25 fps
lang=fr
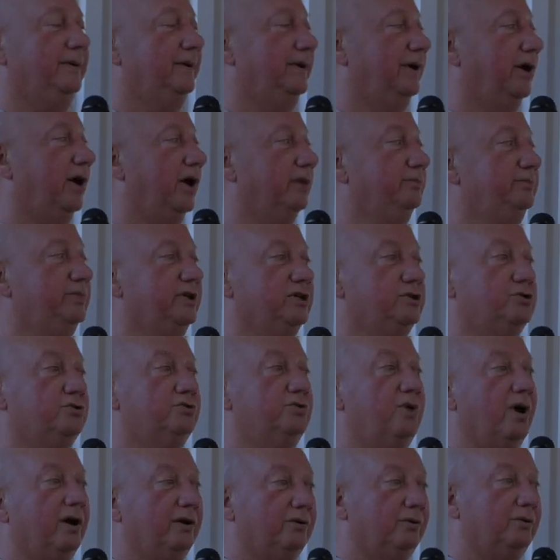un
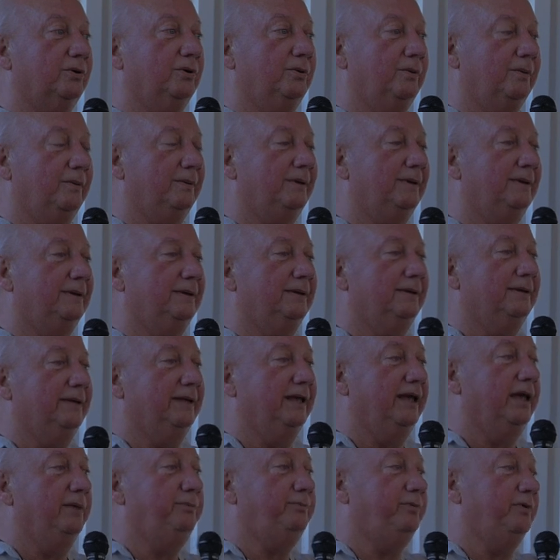bijou, en gros,
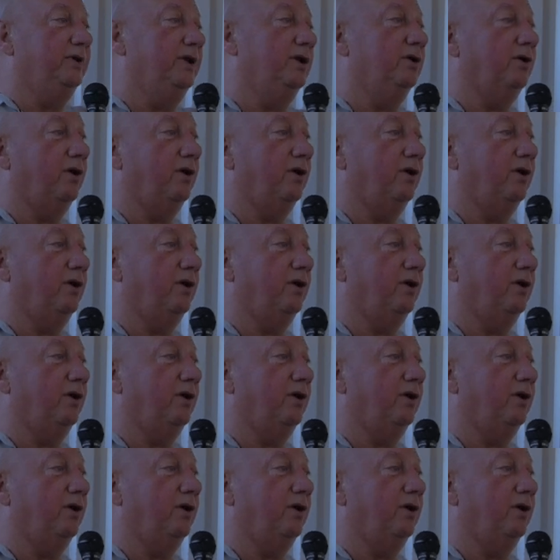et puis ils l'ont